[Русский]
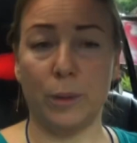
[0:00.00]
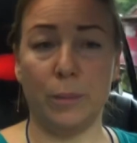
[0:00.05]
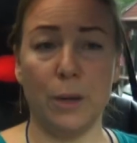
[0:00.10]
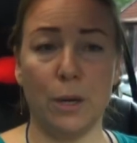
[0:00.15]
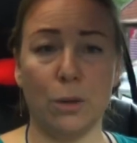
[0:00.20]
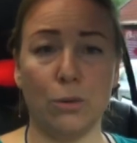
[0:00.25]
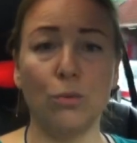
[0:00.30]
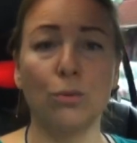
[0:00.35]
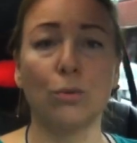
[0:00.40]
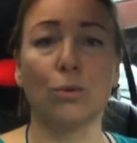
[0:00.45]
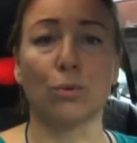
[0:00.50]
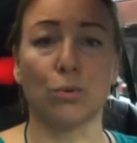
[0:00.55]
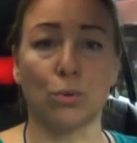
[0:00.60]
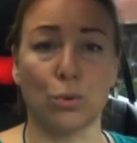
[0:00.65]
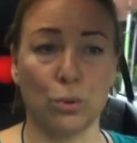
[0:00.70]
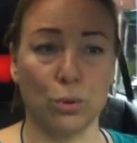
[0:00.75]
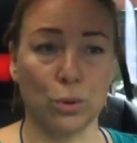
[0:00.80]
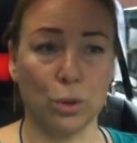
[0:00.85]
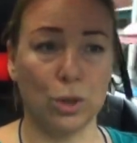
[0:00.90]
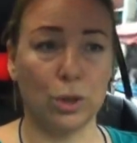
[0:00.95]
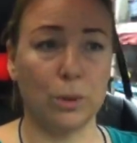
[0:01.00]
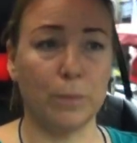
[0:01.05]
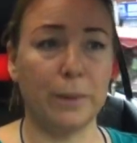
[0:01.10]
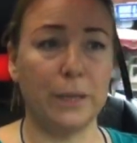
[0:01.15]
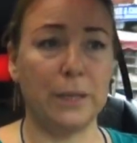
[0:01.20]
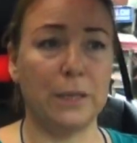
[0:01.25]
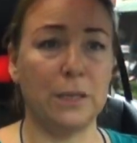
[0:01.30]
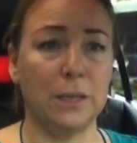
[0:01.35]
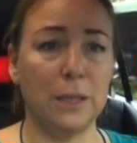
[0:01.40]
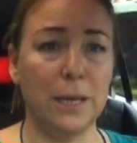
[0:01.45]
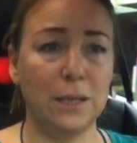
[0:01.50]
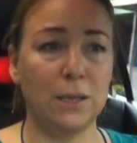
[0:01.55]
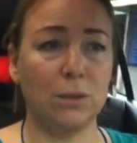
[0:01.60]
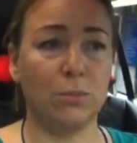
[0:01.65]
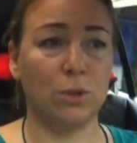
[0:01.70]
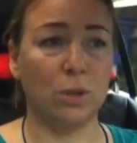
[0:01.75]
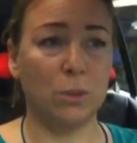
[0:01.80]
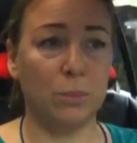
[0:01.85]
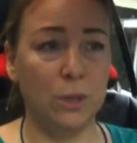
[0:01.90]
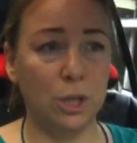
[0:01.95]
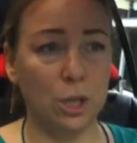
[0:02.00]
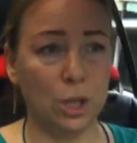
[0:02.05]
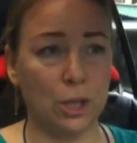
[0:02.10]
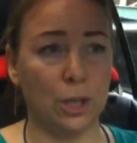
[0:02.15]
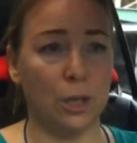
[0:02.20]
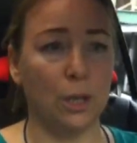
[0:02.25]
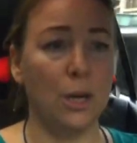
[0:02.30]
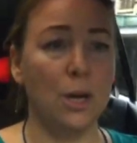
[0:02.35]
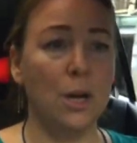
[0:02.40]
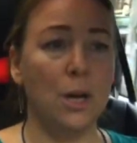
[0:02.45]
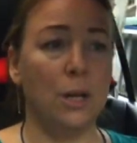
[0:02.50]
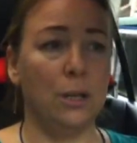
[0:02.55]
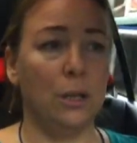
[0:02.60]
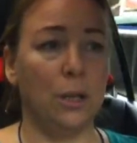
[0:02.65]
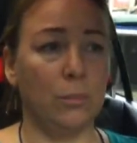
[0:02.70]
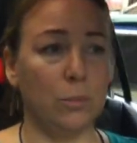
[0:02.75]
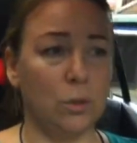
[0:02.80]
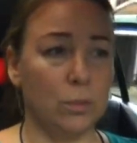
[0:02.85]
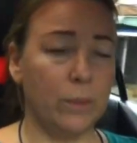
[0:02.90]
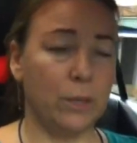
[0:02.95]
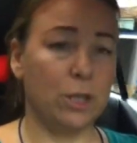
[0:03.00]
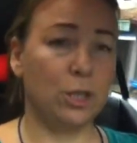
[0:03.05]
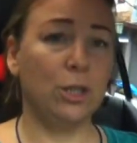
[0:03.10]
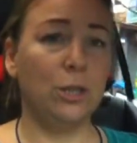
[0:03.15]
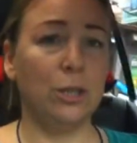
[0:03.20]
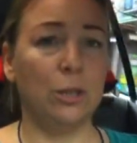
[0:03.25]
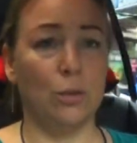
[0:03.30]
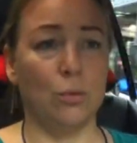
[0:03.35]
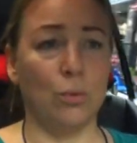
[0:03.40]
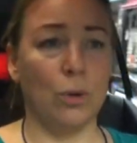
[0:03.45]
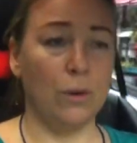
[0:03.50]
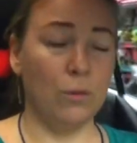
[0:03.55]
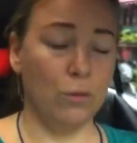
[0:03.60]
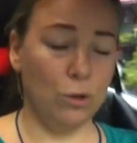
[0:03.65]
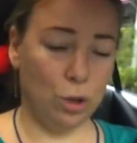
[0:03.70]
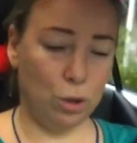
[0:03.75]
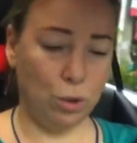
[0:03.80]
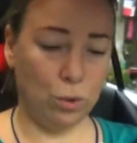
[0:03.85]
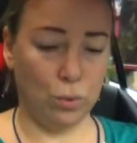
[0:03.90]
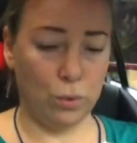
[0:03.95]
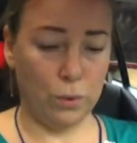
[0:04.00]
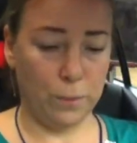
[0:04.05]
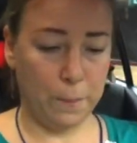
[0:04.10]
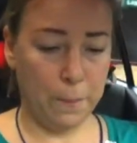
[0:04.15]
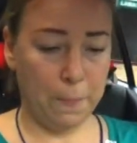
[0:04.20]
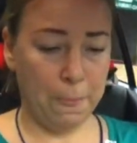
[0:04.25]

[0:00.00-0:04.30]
мягкую игрушку, засыпать с зайцем, с мишкой, там, с машинкой, у кого что.